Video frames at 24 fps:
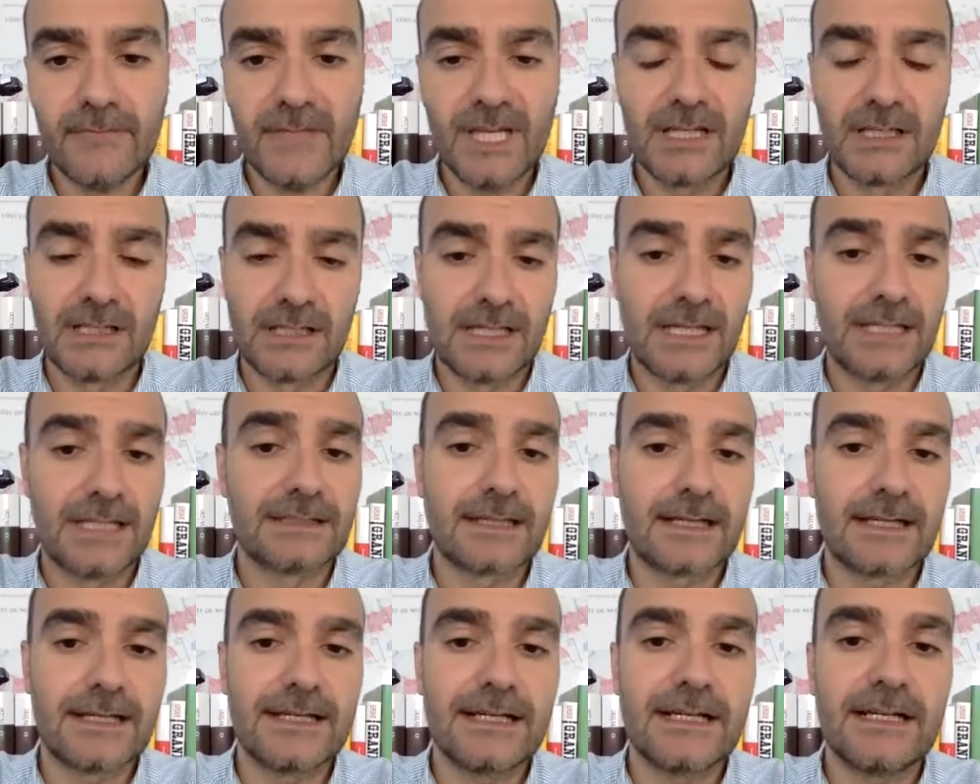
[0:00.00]

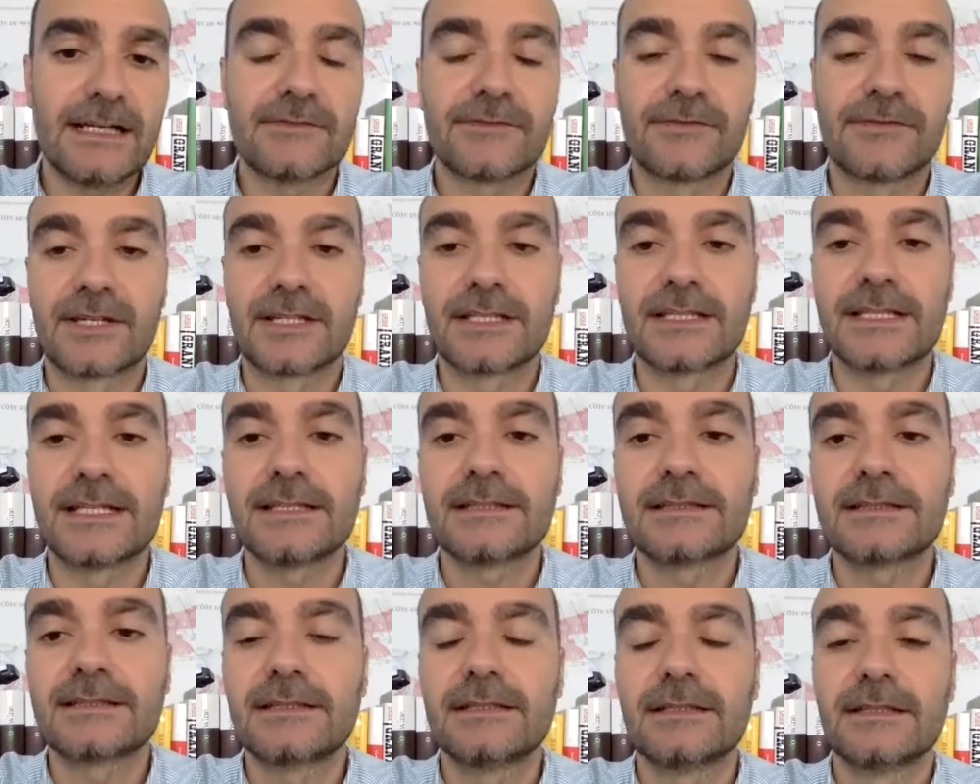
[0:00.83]
Andrea
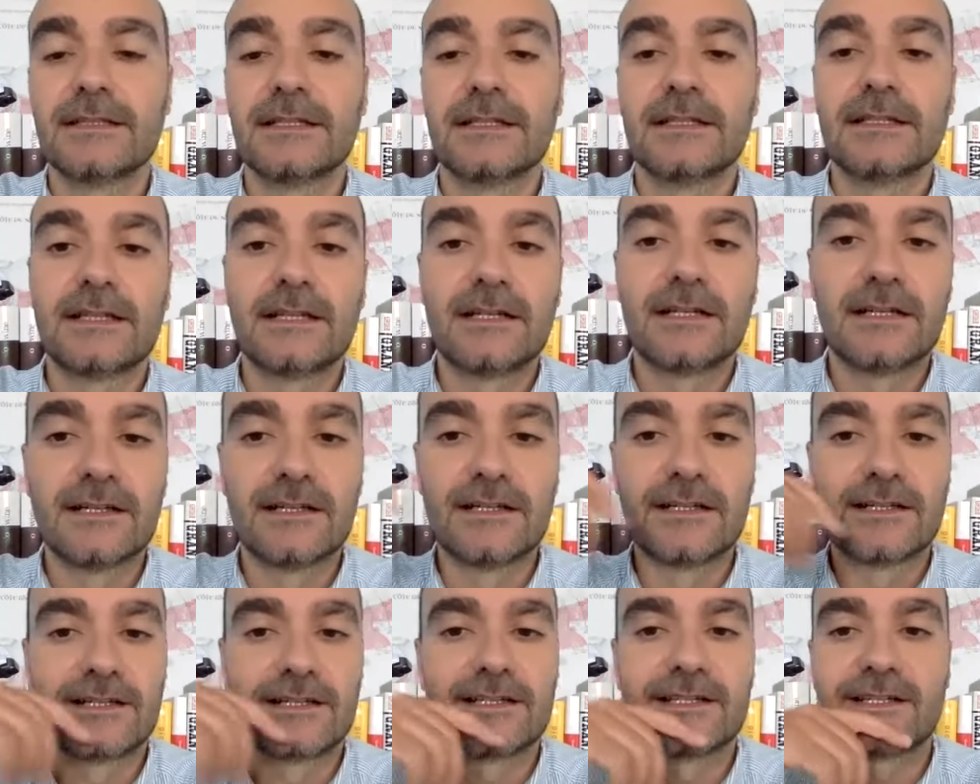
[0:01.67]
Farinetti,
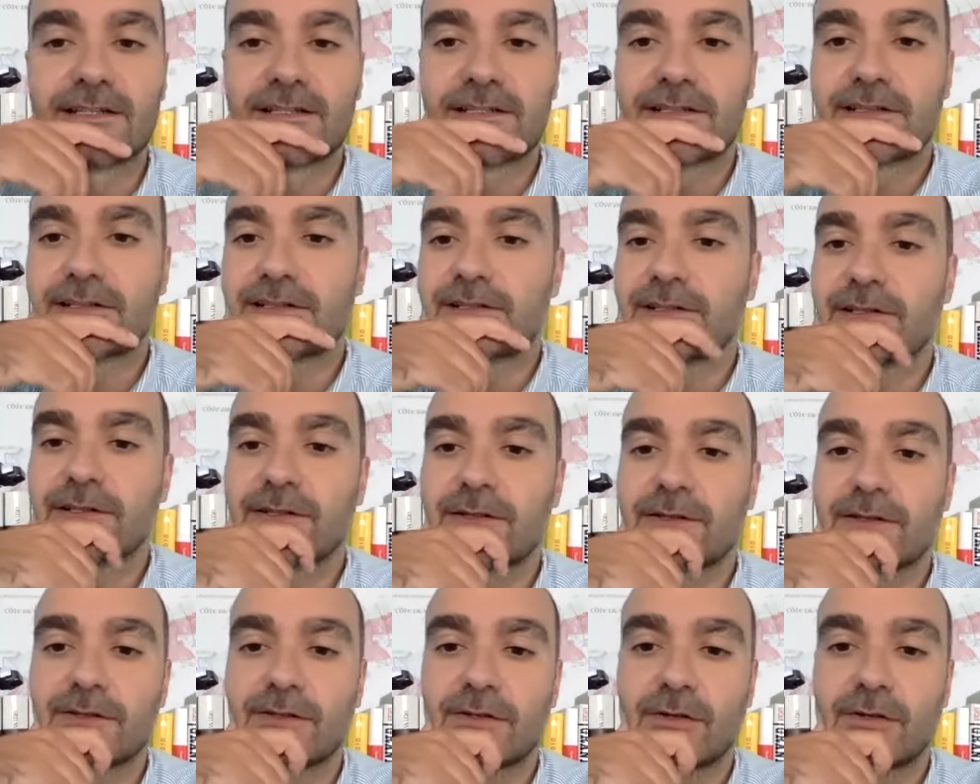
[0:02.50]
eh,